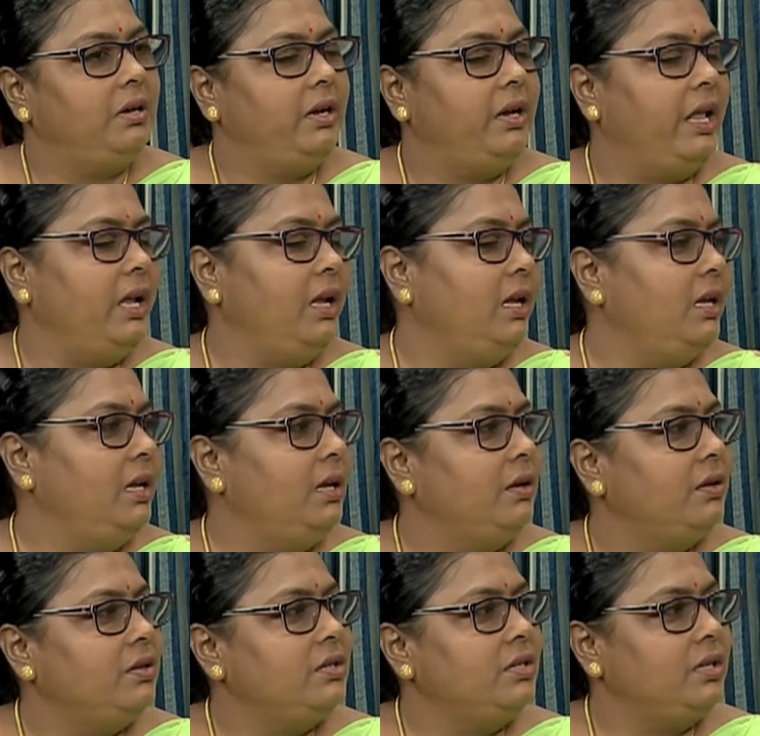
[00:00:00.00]
டெங்கு
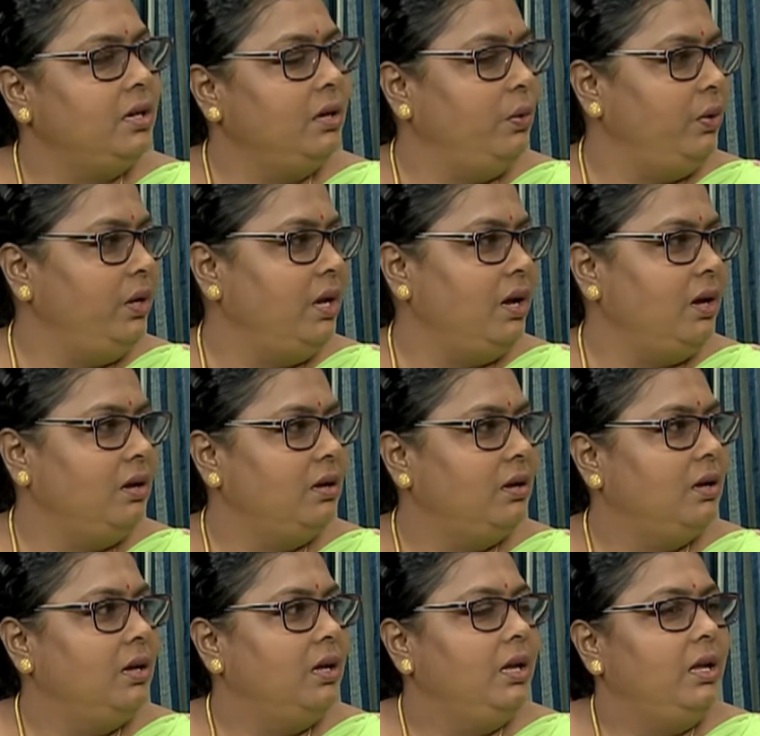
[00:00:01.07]
சிக்கங்குனியா
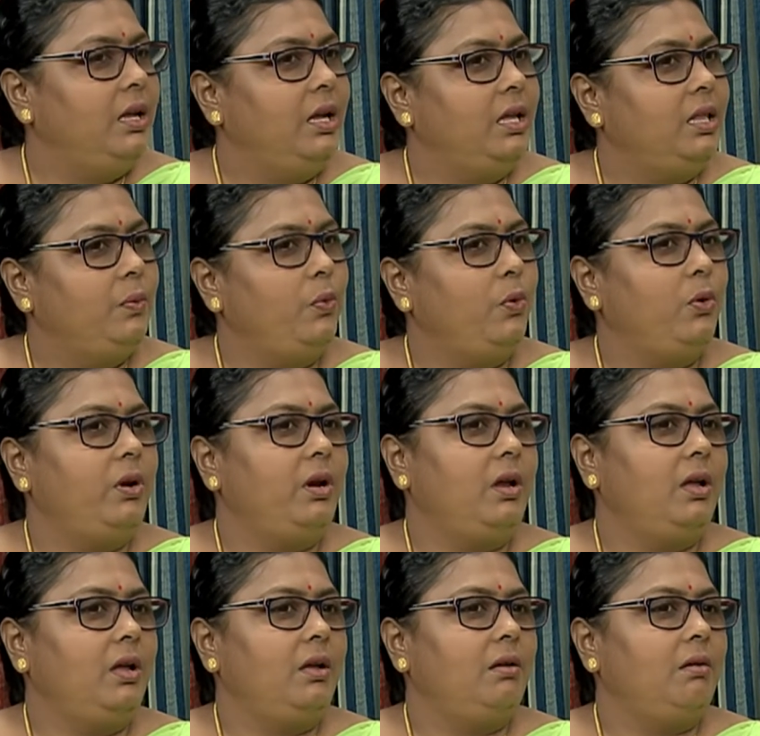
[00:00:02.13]
இது போன்ற
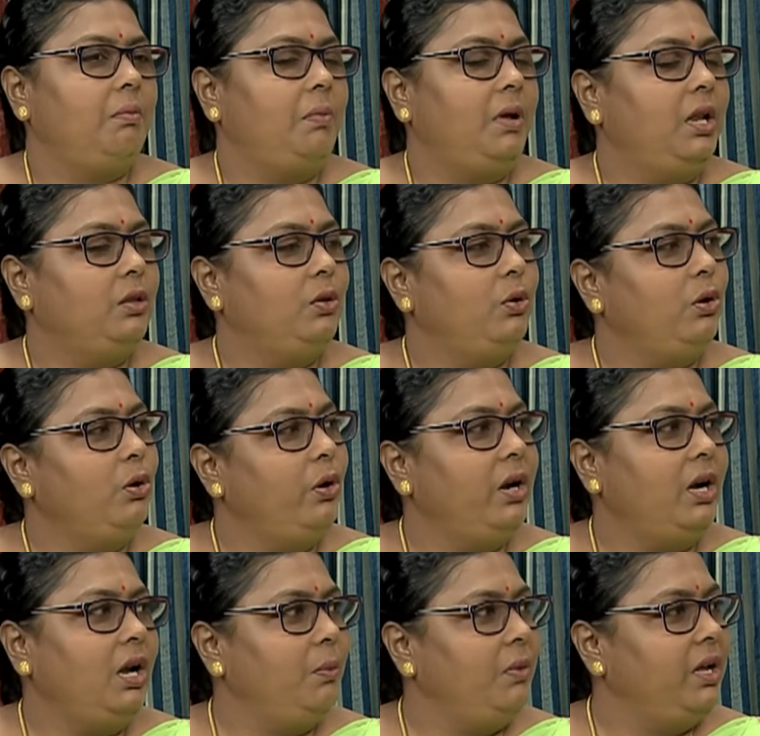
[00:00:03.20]
பல தொற்று
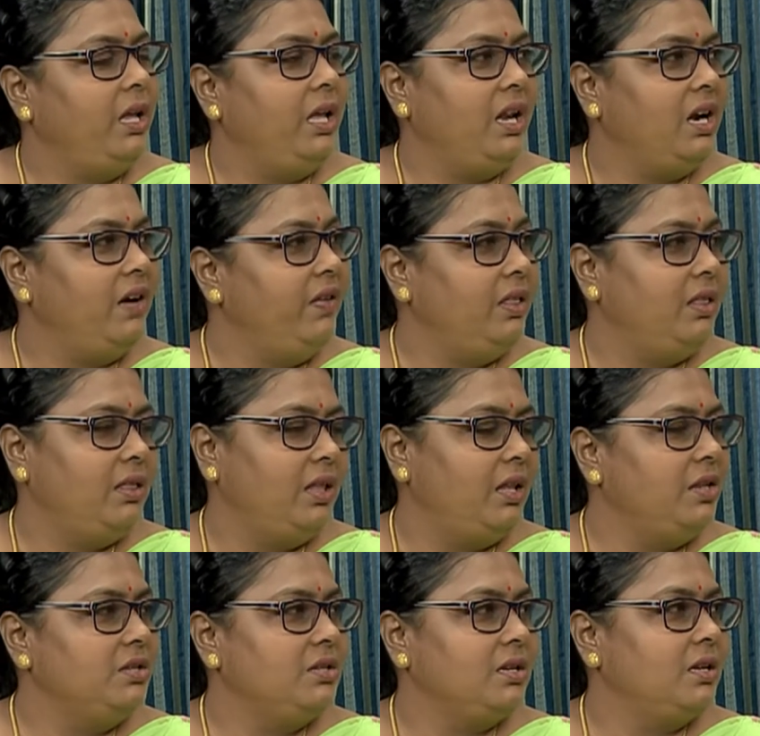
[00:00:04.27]
நோய்கள் நமக்கு ஏற்கனவே
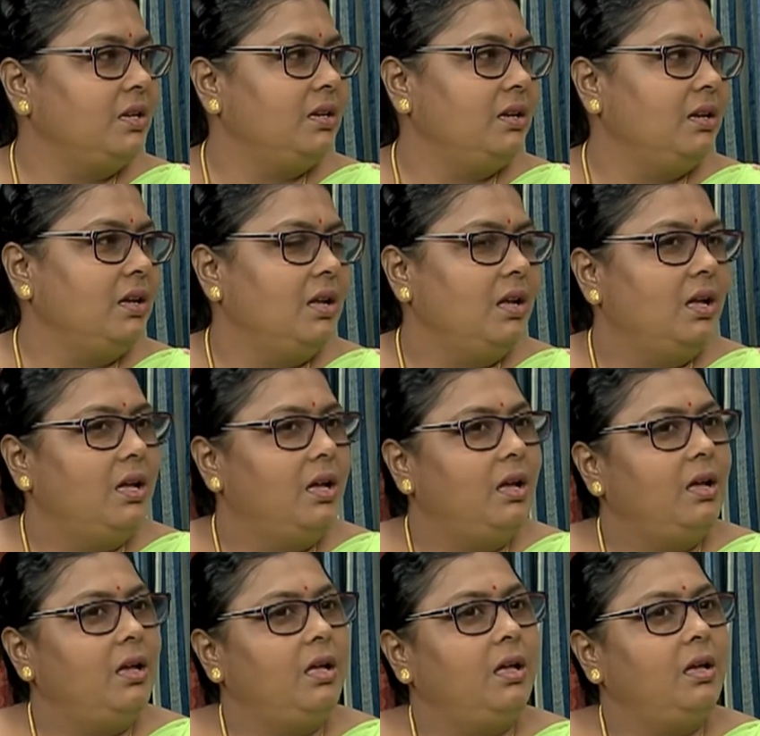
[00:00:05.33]
தெரிஞ்சிருக்கு
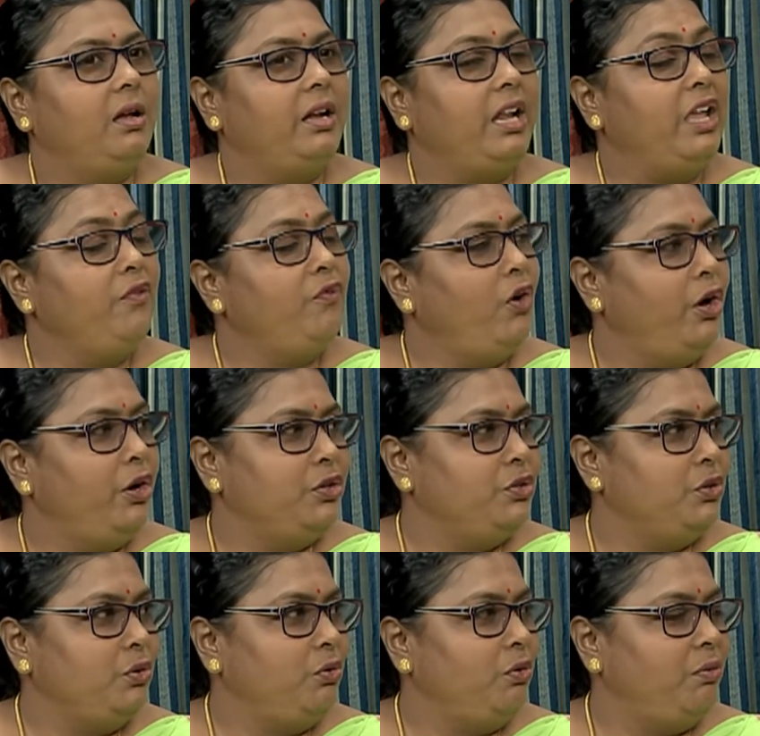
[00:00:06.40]
டைஃபாய்டு
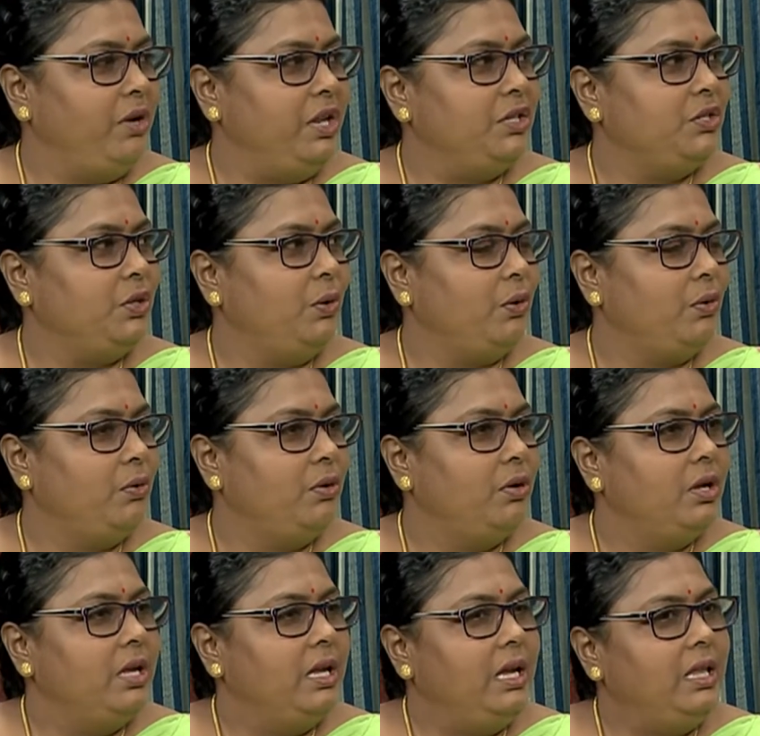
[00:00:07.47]
ஜுரம் அப்படின்னு சொல்கிறோம்
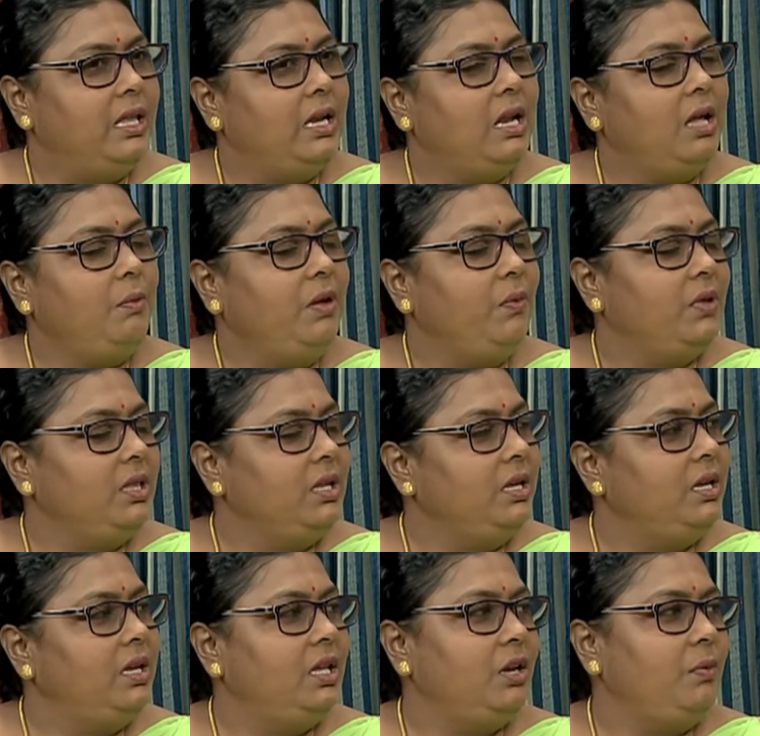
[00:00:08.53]
இதெல்லாமே வந்து
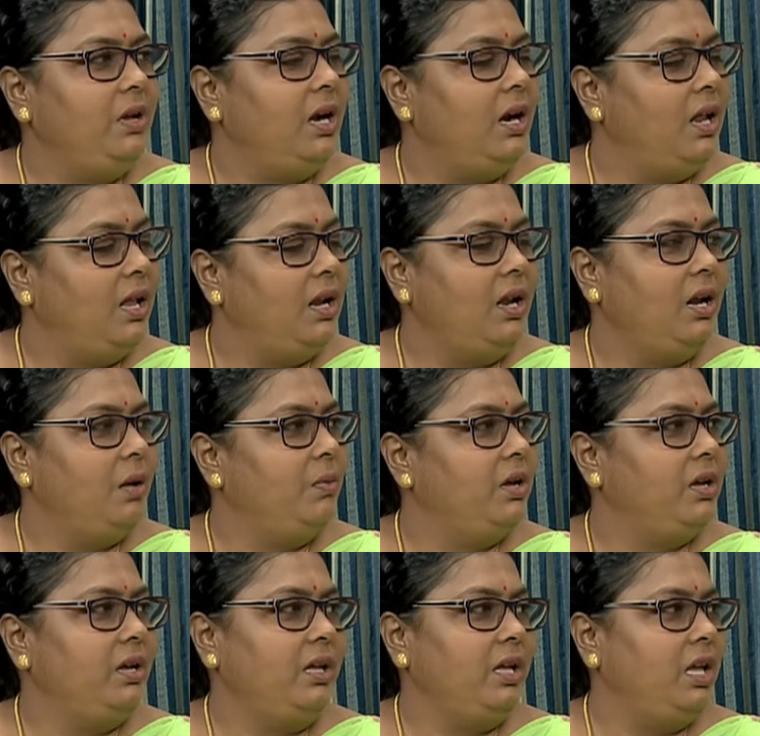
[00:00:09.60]
கிருமிகளால்
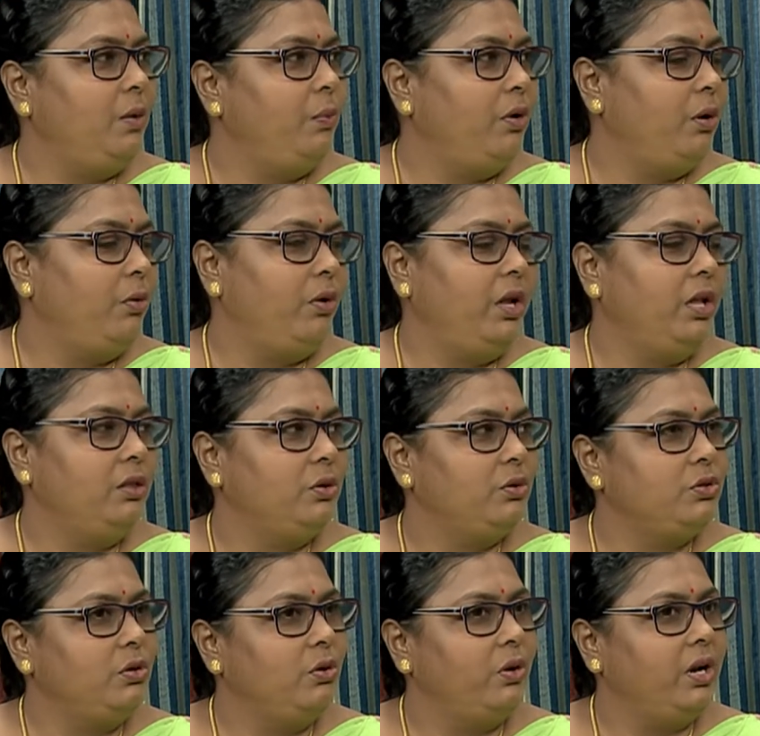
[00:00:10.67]
நமக்கு ஏற்படக்கூடிய
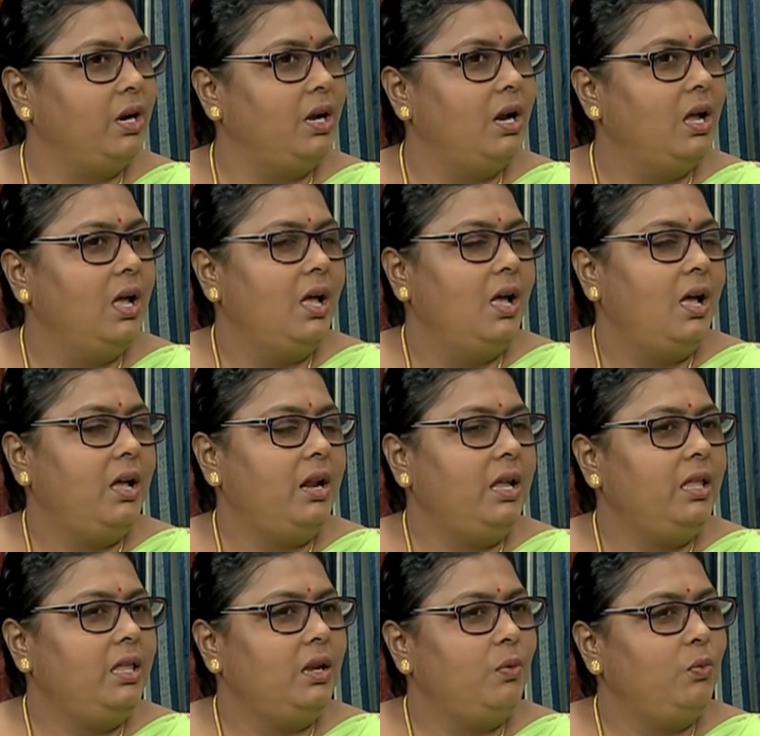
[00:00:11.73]
தொற்று நோய்கள் ஆனால்
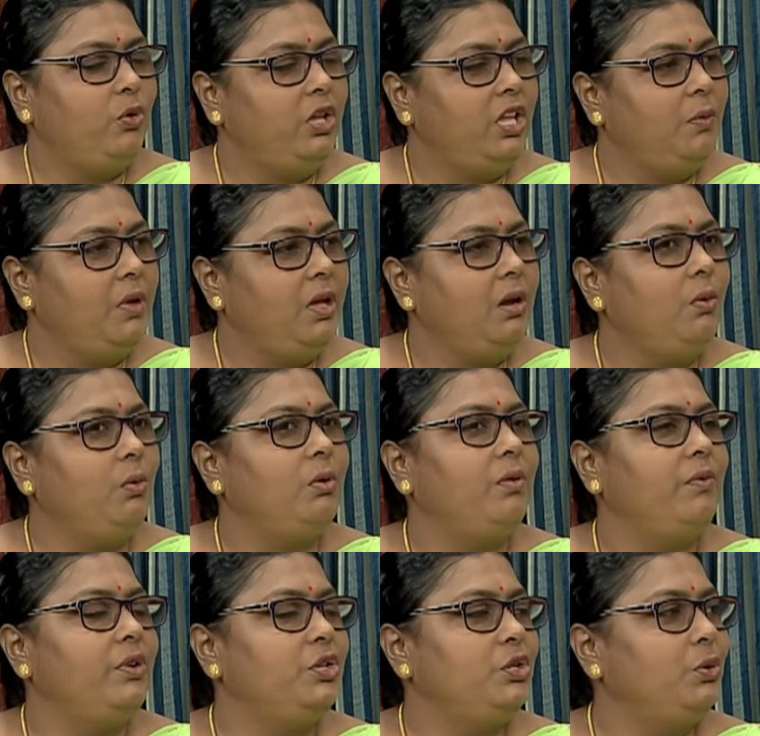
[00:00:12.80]
இதில் முக்கியமான ஒரு
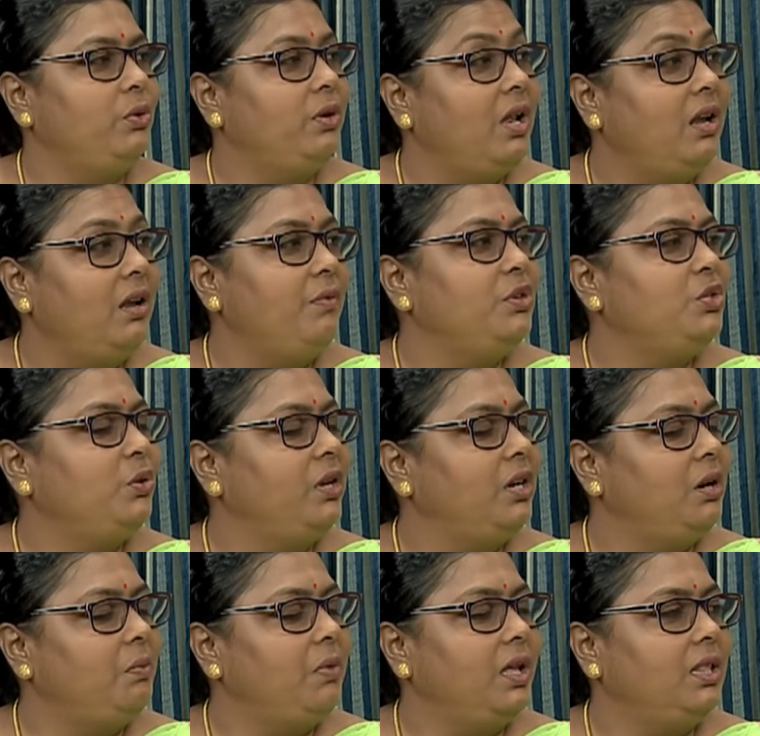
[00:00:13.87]
விஷயம் நல்ல விஷயம்
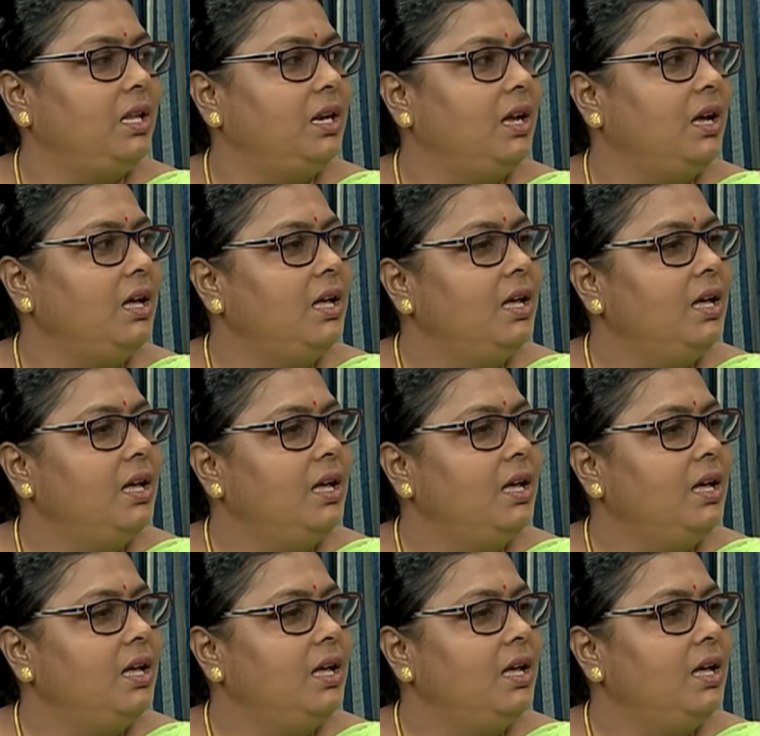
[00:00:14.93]
என்னன்னு பார்த்தீங்கன்னா